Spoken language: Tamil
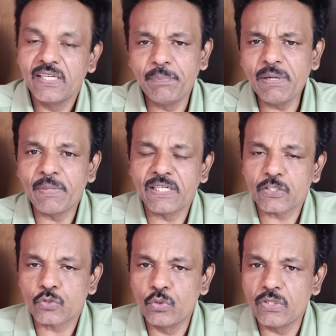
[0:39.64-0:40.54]
இப்படிப்பட்ட
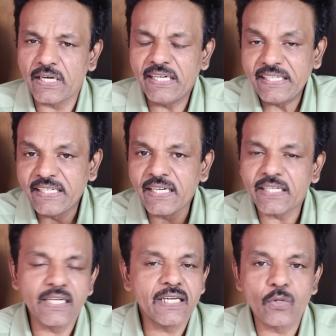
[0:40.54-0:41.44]
சூழ்நிலையில்
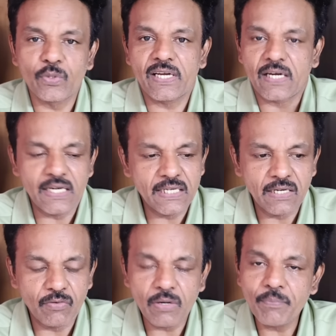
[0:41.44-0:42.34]
இன்றைக்கி இருக்கக்கூடிய கள
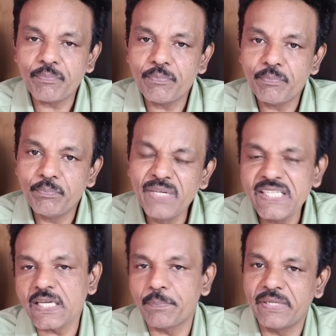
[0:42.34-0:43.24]
நிலவரம்
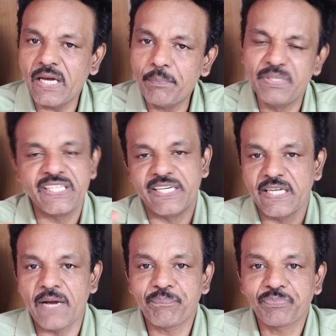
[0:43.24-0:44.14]
பிஜேபியா
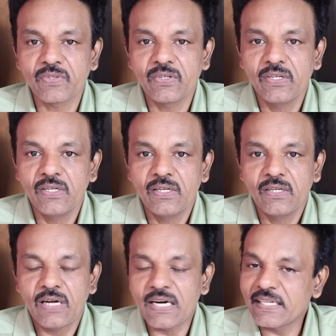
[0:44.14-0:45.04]
பிஜேடியா
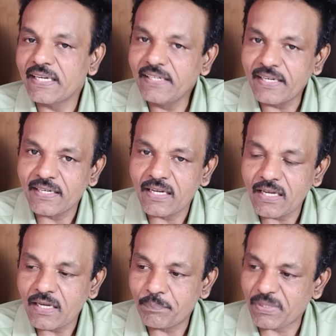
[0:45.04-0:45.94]
ஆனால் என்னென்னா
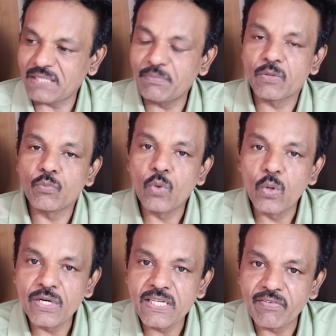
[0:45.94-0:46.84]
பிரதமர்
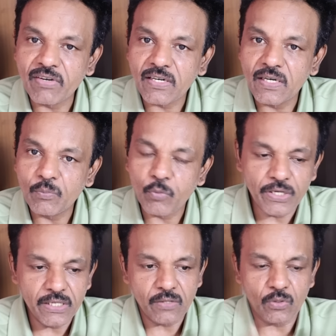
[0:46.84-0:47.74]
மோடி அவர்கள்
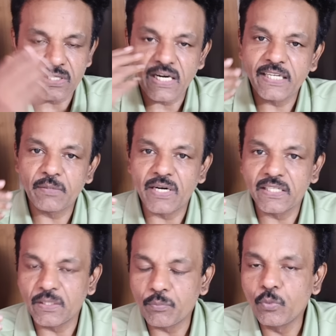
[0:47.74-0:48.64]
போய் கொஞ்ச நாளைக்கு
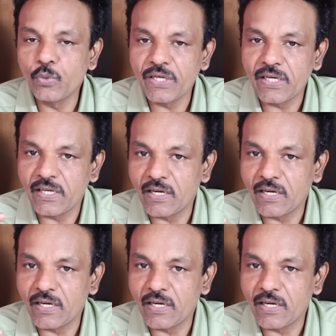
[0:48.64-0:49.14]
முன்னாடி இந்த பூரி